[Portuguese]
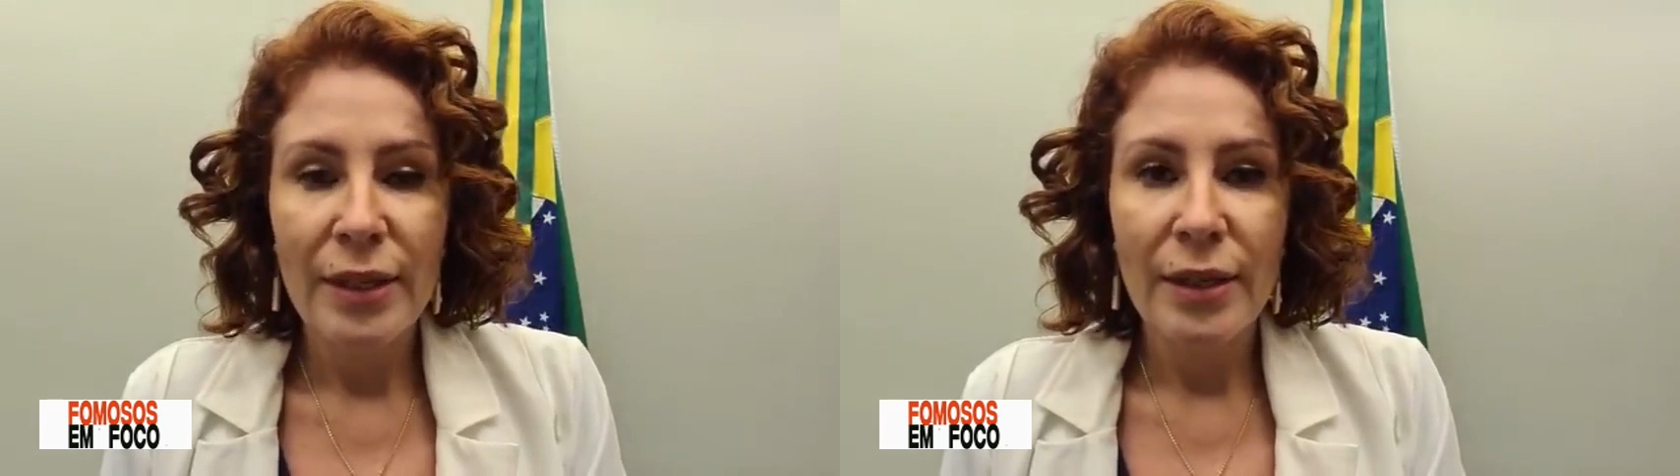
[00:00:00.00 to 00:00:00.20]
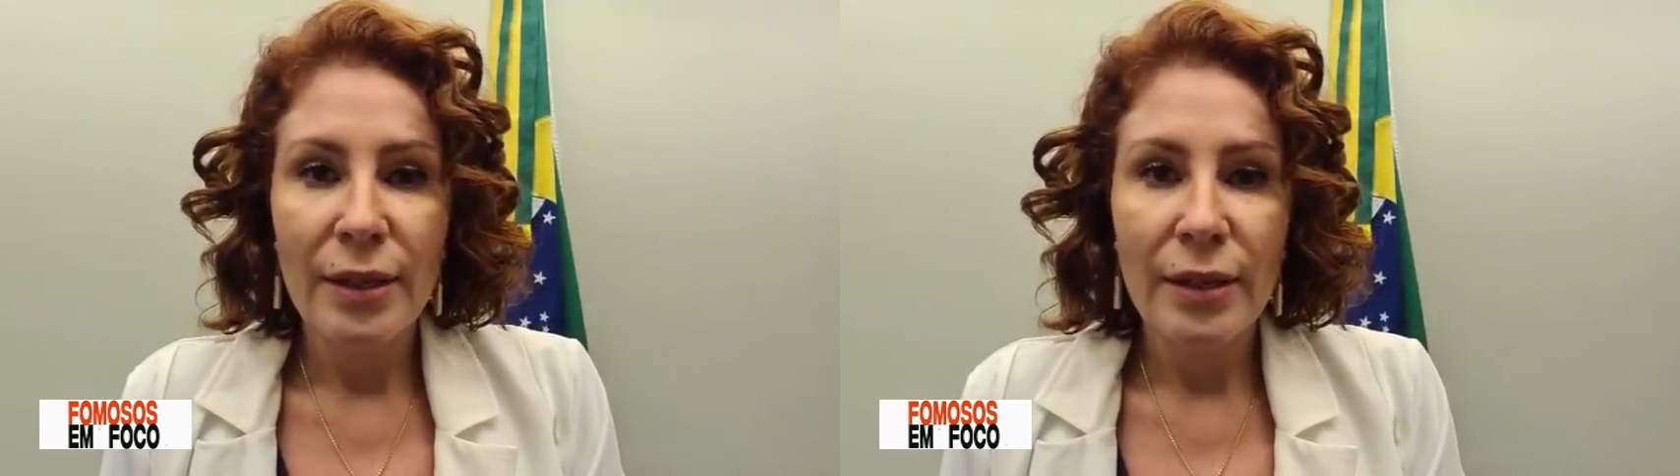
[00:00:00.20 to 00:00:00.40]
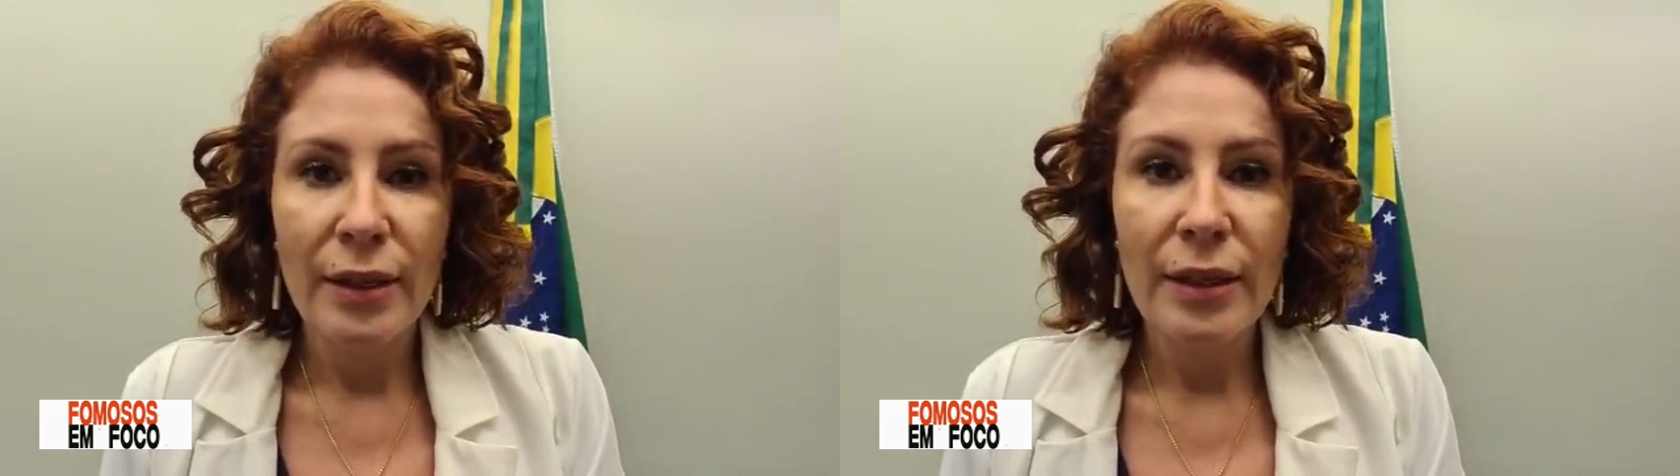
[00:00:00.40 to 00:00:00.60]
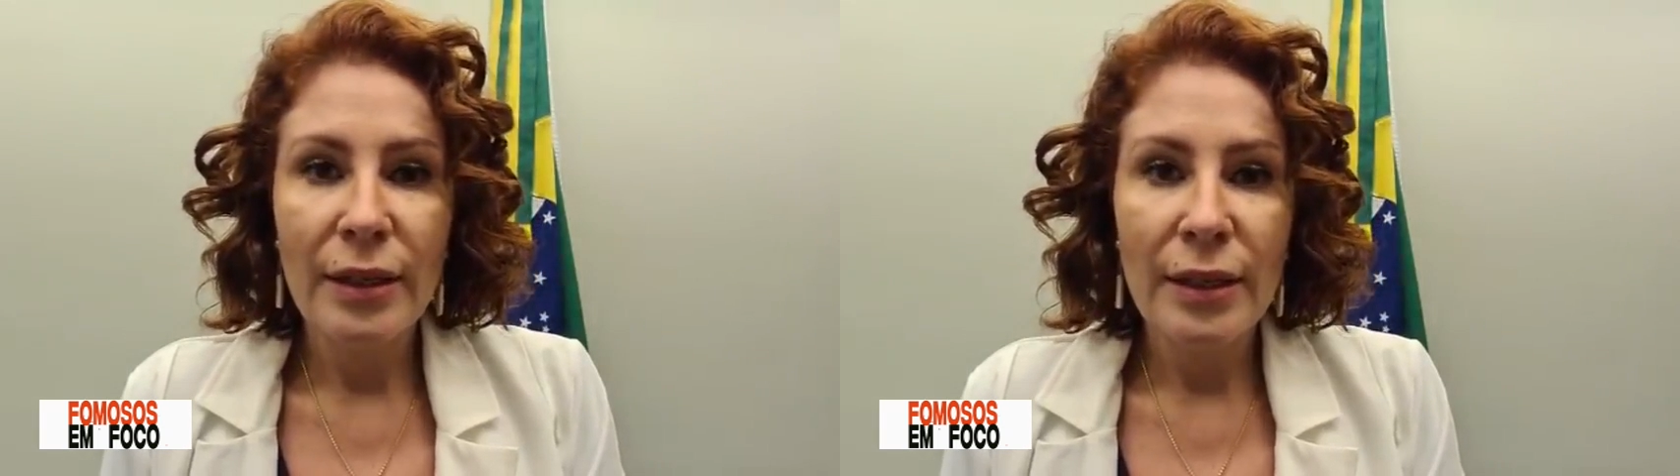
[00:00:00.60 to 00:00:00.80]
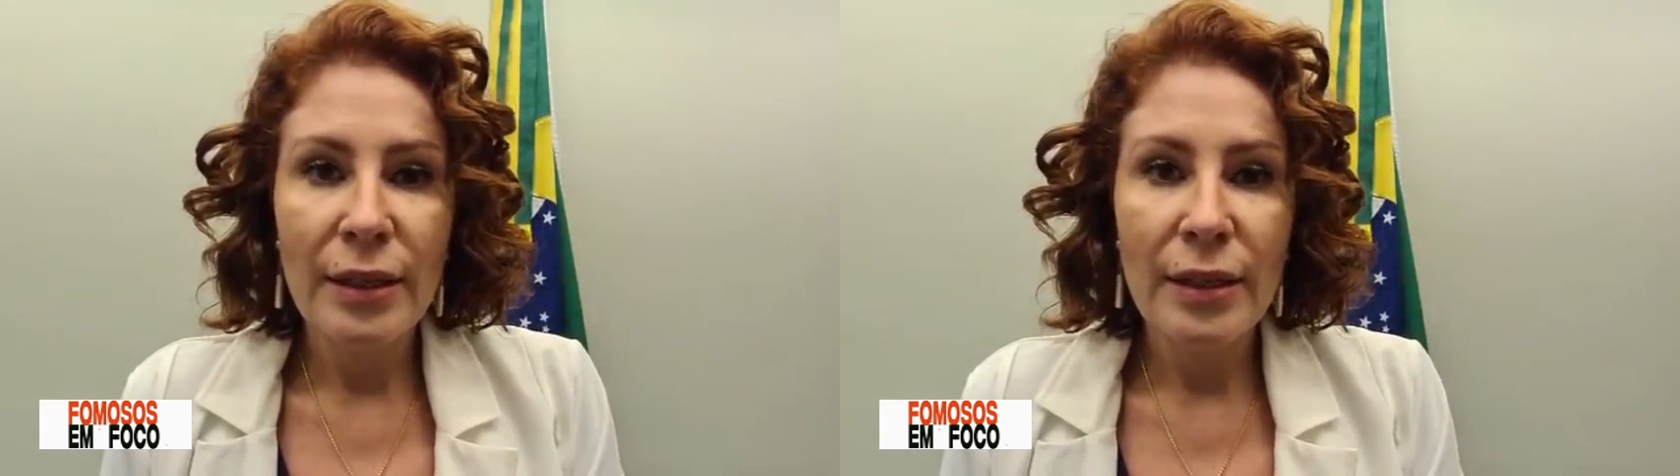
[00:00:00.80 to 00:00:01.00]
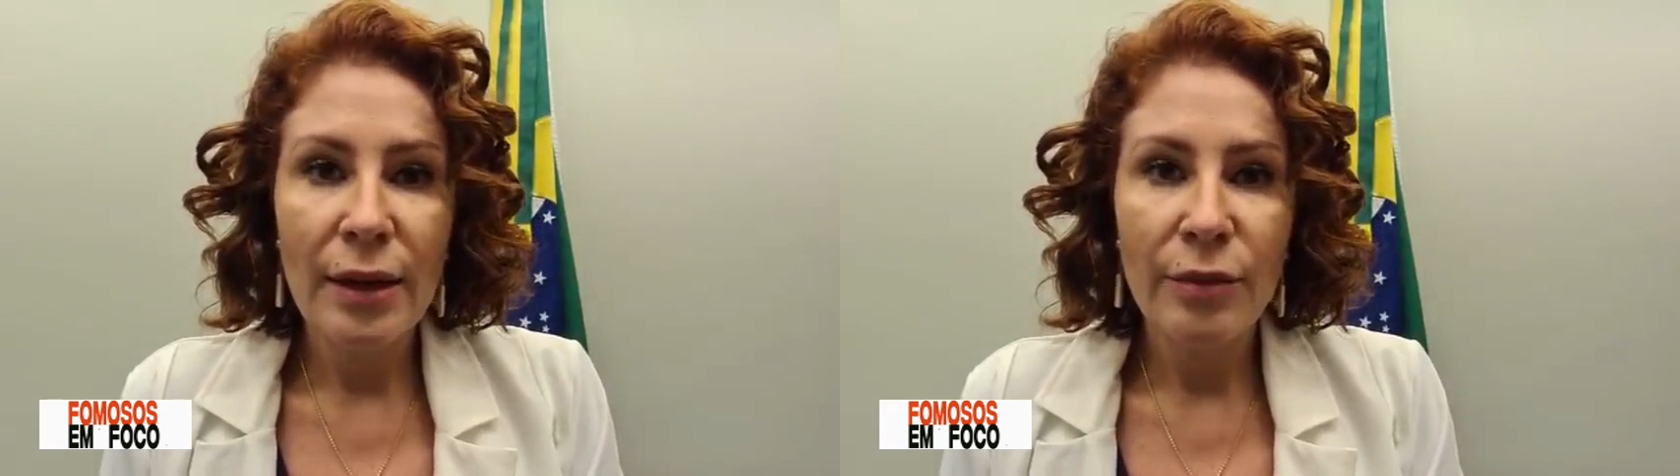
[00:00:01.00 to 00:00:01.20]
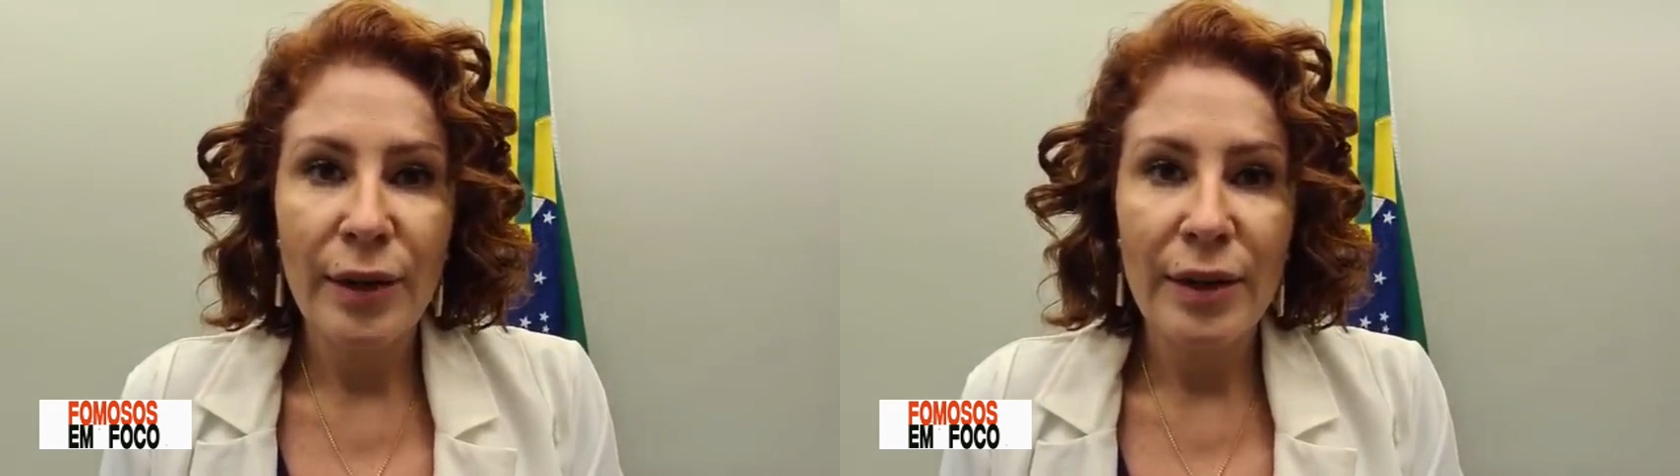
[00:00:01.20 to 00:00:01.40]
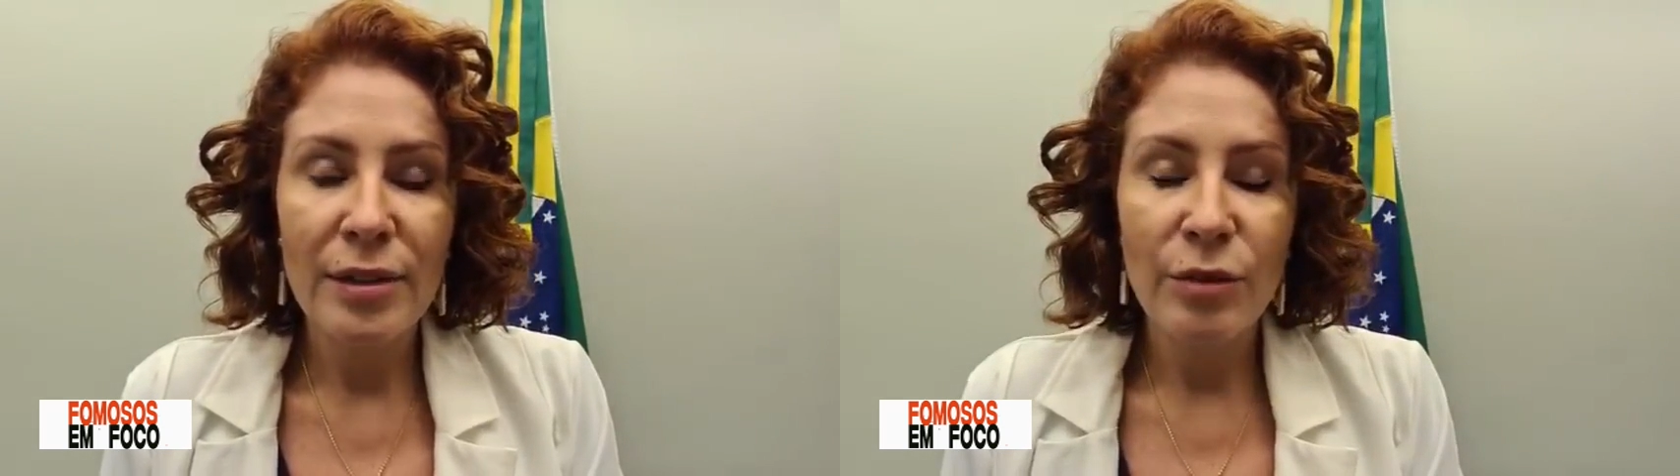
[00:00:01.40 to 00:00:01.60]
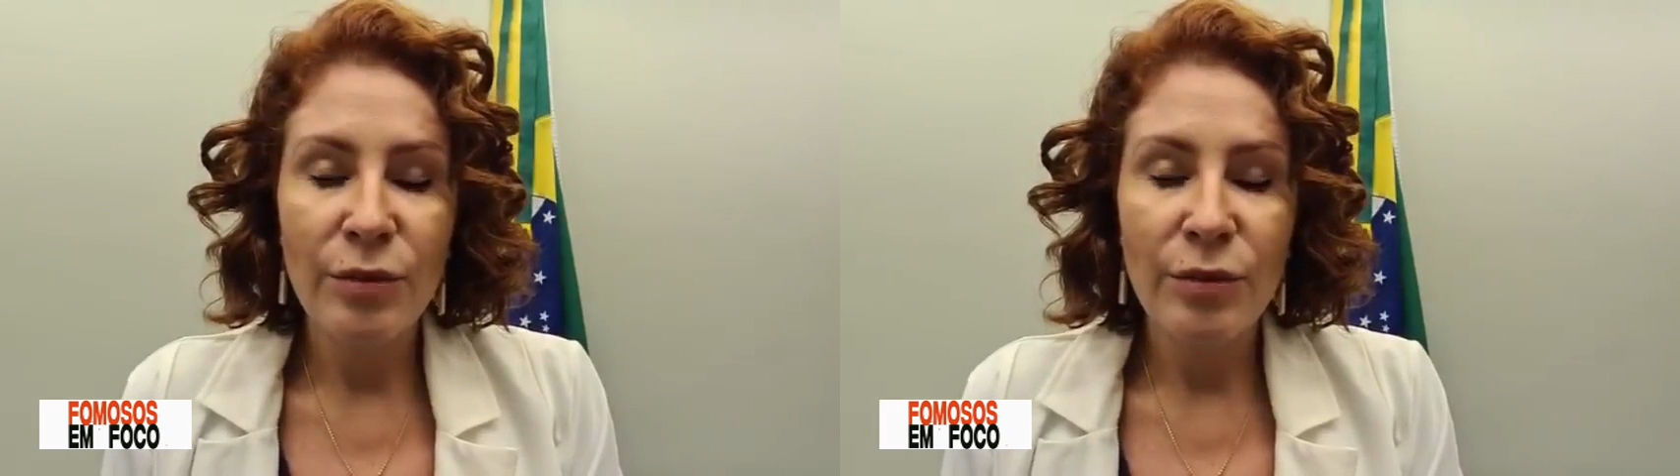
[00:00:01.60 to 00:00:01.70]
uh, em que a Pfizer